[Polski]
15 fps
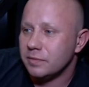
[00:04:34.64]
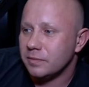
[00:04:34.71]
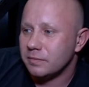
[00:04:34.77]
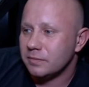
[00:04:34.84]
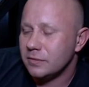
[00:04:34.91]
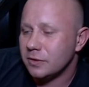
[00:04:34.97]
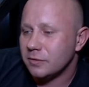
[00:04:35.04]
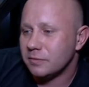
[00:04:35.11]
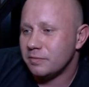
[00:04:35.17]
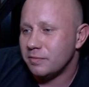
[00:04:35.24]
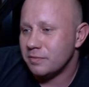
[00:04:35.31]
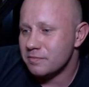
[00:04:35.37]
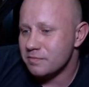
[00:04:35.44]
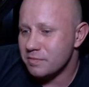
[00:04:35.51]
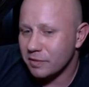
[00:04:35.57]
No,
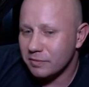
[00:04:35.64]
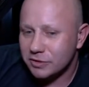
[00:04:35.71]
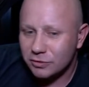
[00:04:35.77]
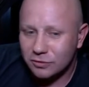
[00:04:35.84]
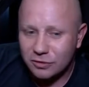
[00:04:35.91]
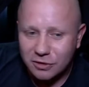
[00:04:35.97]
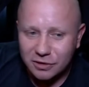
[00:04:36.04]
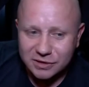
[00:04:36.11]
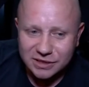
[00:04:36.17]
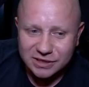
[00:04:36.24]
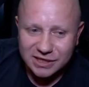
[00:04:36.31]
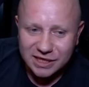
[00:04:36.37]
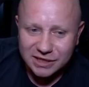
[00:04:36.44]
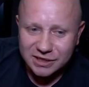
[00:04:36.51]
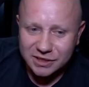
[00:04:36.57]
pomysłu do końca
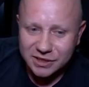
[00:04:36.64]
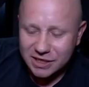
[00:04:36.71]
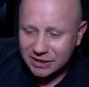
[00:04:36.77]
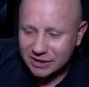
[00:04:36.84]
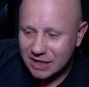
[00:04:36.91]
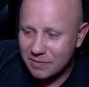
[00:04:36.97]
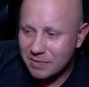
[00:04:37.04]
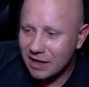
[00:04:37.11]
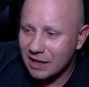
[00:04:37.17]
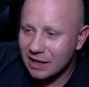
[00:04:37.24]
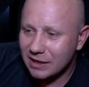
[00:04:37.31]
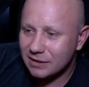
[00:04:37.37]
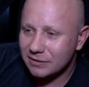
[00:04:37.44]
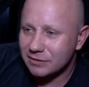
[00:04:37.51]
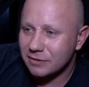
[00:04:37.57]
zdradzać nie chcemy,
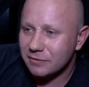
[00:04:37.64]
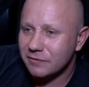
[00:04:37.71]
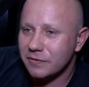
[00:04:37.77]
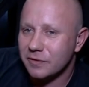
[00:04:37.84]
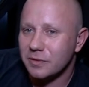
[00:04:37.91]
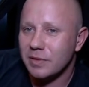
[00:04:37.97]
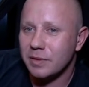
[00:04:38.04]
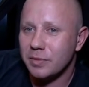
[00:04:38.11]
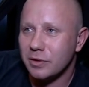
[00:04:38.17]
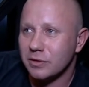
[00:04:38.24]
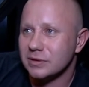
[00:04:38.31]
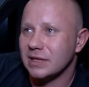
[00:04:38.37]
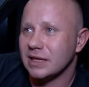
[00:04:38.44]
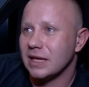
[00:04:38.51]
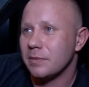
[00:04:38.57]
ale no, forma
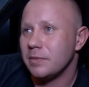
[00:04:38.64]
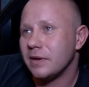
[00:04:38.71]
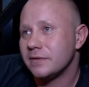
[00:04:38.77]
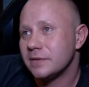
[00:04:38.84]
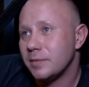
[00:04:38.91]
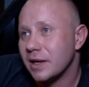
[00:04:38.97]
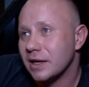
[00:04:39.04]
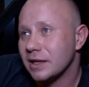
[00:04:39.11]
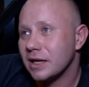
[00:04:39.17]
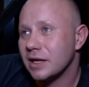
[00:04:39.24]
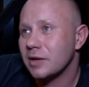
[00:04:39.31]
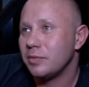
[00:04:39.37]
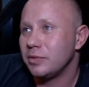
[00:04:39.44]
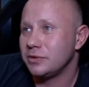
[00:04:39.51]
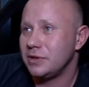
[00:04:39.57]
prosta. Najpierw
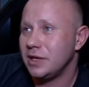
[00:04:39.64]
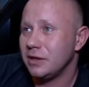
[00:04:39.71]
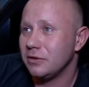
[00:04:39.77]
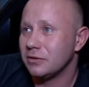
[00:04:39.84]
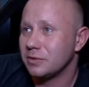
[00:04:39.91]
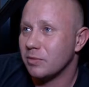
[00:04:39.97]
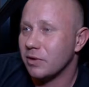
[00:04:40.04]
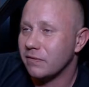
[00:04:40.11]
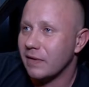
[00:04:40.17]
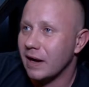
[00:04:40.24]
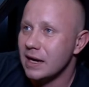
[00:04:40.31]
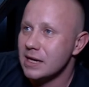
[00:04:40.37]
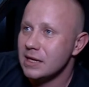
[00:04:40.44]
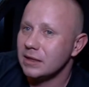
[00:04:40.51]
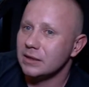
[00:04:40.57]
spektakl, później rozmowa.
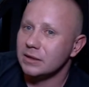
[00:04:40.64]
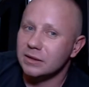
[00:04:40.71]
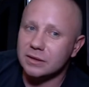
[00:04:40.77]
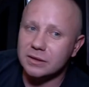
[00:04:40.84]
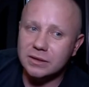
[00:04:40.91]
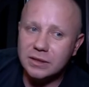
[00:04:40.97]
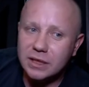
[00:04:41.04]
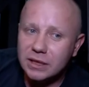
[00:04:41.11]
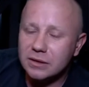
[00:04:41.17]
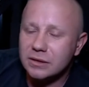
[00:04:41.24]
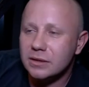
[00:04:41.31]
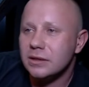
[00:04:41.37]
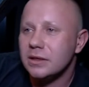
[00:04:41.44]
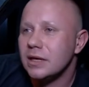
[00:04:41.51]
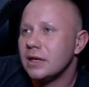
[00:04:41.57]
Y, nie,
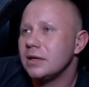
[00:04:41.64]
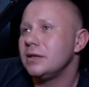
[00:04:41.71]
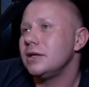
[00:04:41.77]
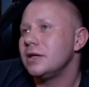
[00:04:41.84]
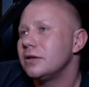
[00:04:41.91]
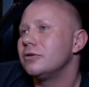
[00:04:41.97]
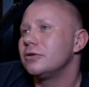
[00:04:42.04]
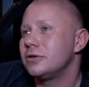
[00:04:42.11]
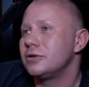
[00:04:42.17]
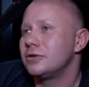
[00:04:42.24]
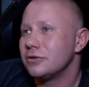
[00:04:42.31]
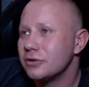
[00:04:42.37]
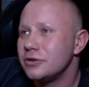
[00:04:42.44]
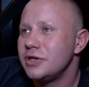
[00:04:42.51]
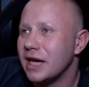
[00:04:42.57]
nie, nie dość
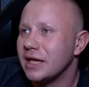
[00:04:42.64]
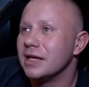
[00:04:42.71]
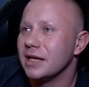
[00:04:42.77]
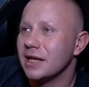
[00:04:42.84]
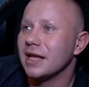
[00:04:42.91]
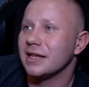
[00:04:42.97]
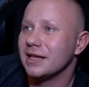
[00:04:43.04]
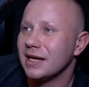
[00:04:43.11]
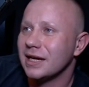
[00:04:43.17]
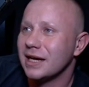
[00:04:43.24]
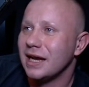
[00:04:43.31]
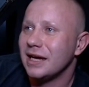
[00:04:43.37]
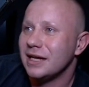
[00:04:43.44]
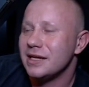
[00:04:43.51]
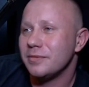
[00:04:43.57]
codzienna,
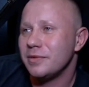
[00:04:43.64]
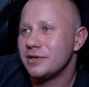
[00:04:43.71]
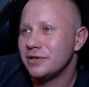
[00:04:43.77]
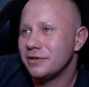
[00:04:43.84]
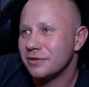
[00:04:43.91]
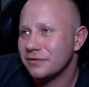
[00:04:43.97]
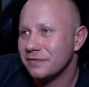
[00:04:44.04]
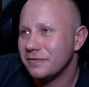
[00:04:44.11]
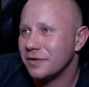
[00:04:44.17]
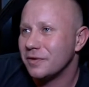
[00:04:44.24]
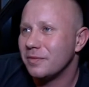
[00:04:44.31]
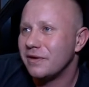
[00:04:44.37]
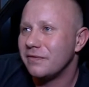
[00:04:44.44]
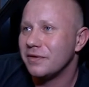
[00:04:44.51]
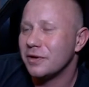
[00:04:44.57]
tak? Ale nie będzie to
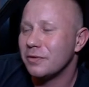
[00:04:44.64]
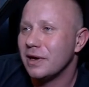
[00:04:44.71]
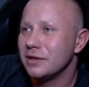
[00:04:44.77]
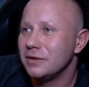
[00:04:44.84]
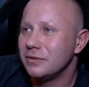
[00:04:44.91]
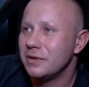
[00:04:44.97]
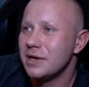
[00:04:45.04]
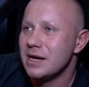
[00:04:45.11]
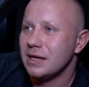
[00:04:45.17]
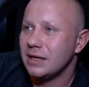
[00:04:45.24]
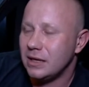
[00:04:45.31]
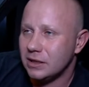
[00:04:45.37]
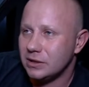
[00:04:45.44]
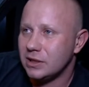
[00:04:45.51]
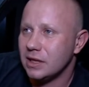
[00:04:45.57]
forma wykładu,
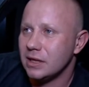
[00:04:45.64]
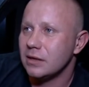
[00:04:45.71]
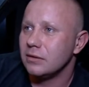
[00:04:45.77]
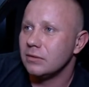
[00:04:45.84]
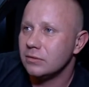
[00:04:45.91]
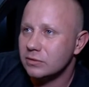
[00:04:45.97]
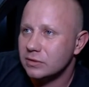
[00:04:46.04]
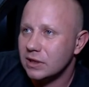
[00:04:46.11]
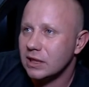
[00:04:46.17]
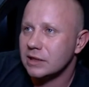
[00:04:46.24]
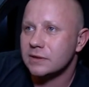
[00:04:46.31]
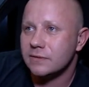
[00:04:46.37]
raczej luźna,